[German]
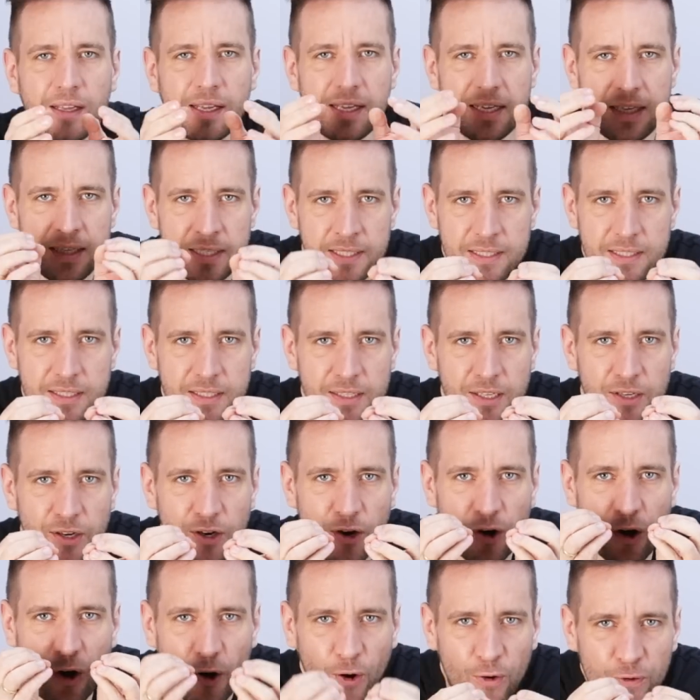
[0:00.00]
Ist
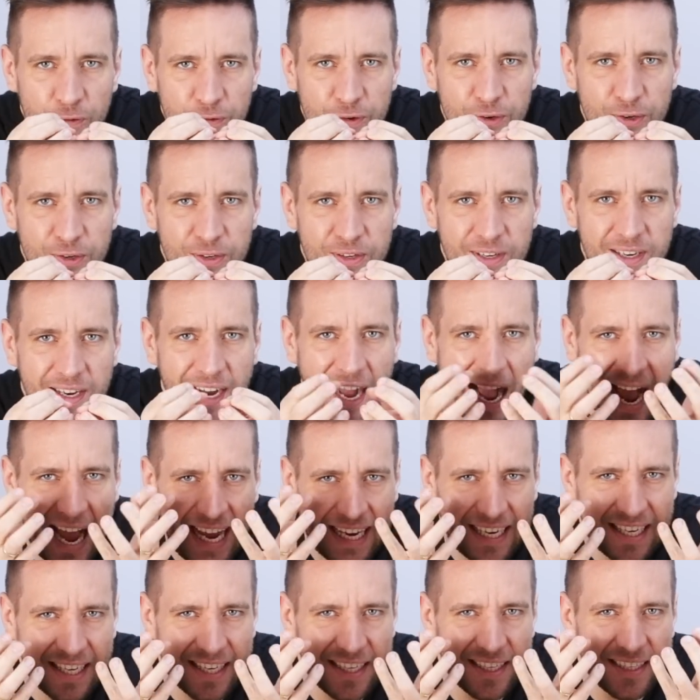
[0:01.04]
Hoffnung
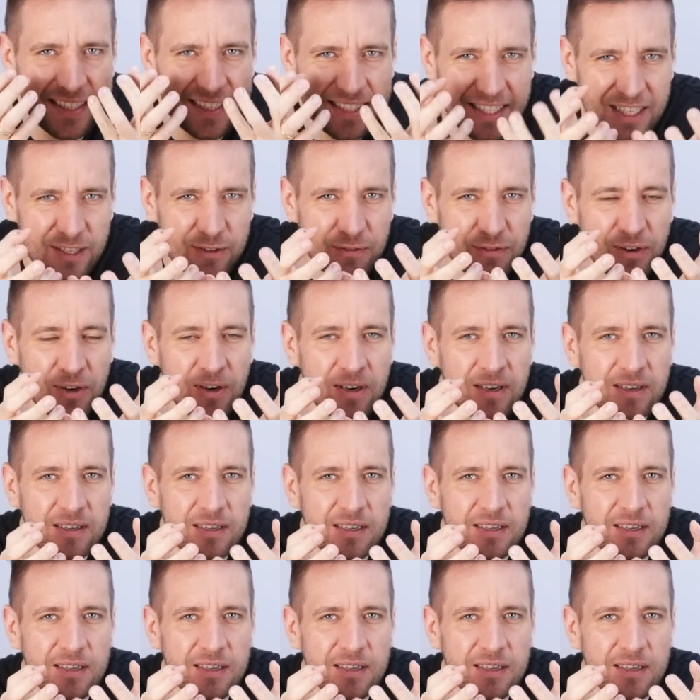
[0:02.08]
eigentlich sinnvoll?